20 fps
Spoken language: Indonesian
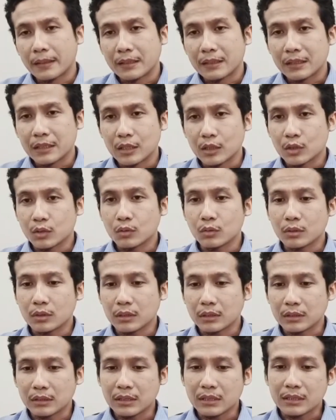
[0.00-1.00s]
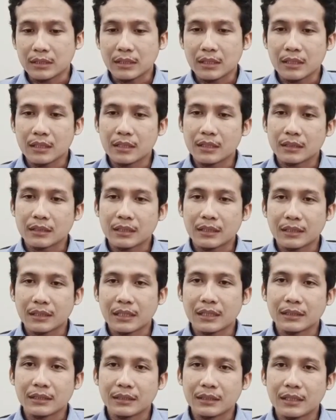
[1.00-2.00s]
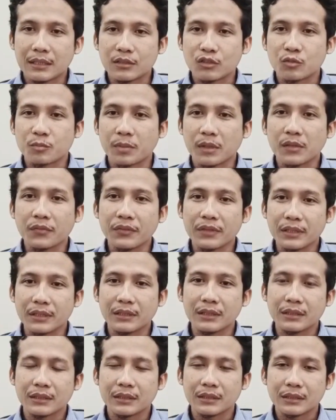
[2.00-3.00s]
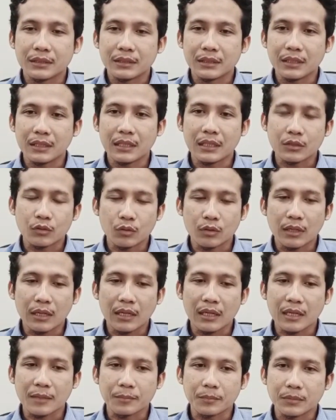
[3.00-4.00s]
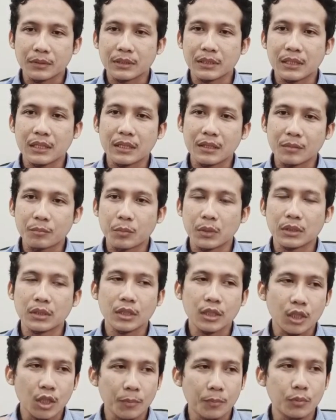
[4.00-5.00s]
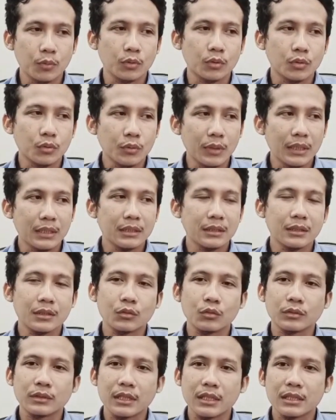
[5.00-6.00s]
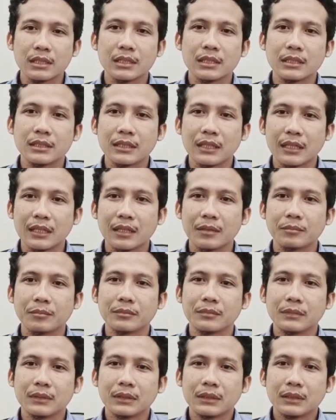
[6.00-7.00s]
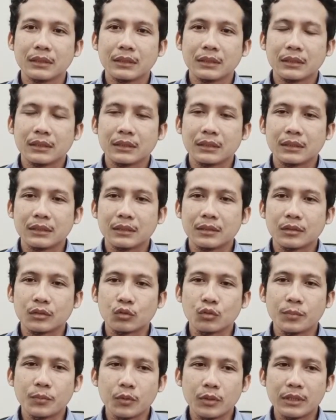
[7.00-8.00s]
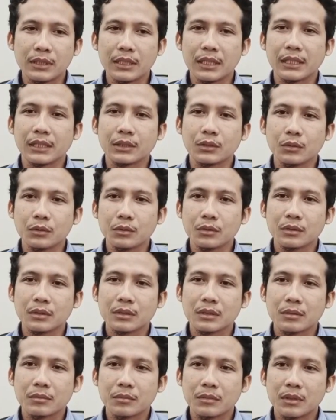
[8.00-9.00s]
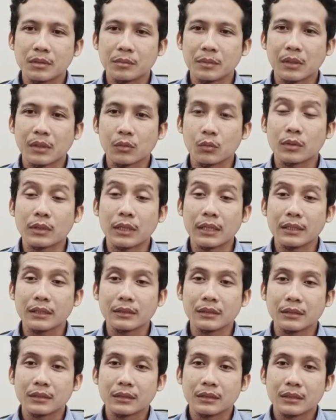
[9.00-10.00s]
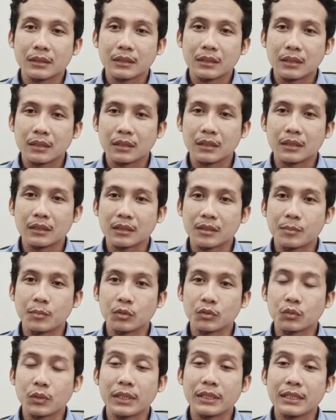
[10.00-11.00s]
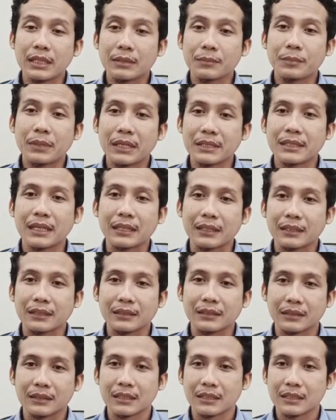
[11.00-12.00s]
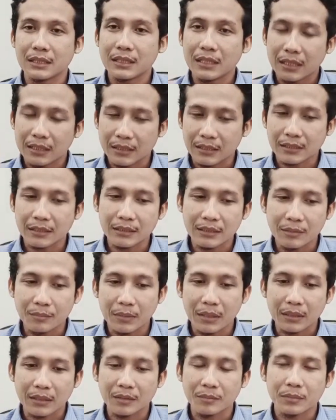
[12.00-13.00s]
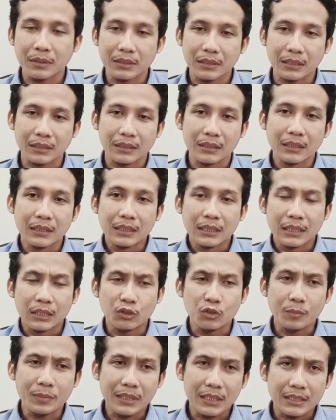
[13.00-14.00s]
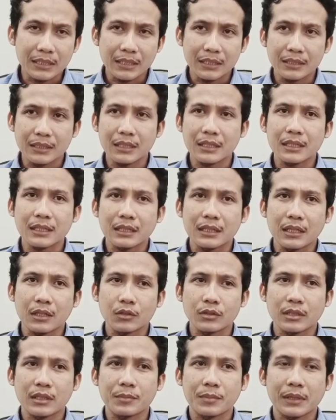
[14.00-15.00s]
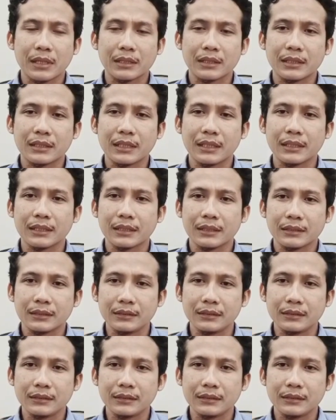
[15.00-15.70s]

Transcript: itu ketika kenal dengan superfit dia langsung lahap dia berarti kebutuhan nutrisi dalam e, tubuh dia itu memerlukan Eh, kebutuhan yang banyak. Nah, jadi akhirnya dia makan banyak. Itu biasanya kalau saya perhatikan ya,